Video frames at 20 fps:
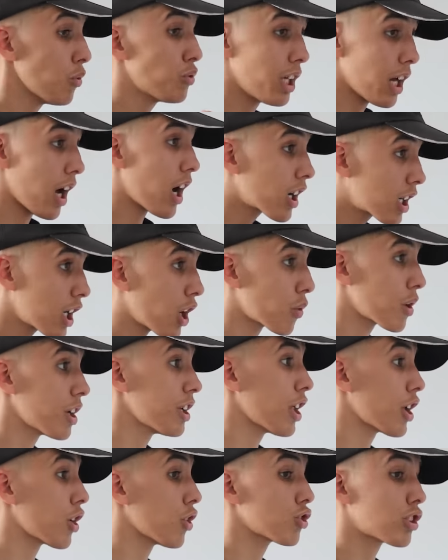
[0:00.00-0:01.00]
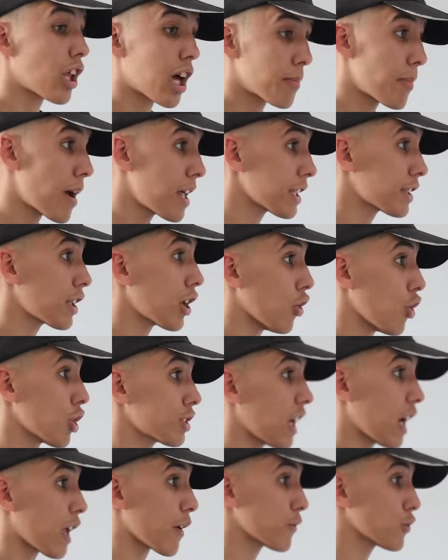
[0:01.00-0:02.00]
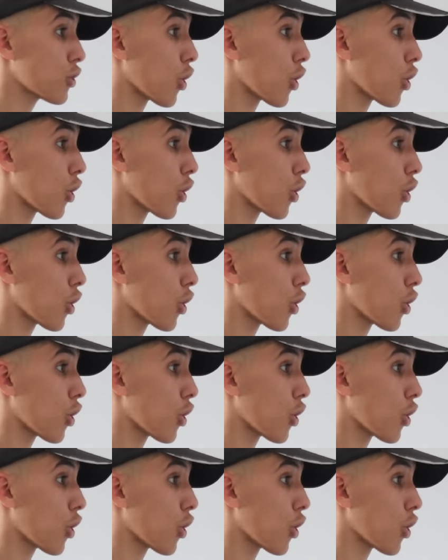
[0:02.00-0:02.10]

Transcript: يا ودي هكا ورانا روط رباه نطلعوك تعرف